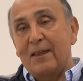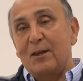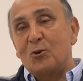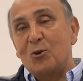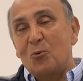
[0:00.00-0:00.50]
les
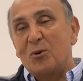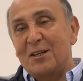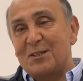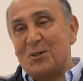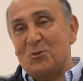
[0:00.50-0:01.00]
digo, no voy a
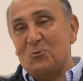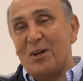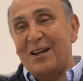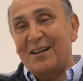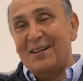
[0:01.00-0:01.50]

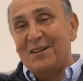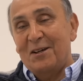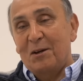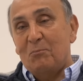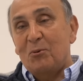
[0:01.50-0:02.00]
desayunar
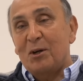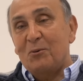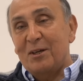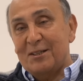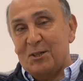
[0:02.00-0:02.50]
porque
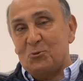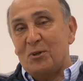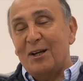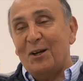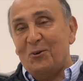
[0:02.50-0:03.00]
voy a
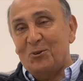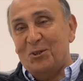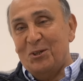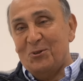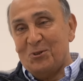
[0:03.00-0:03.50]
desayunar
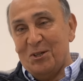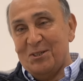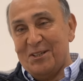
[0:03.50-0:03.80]
langostinos en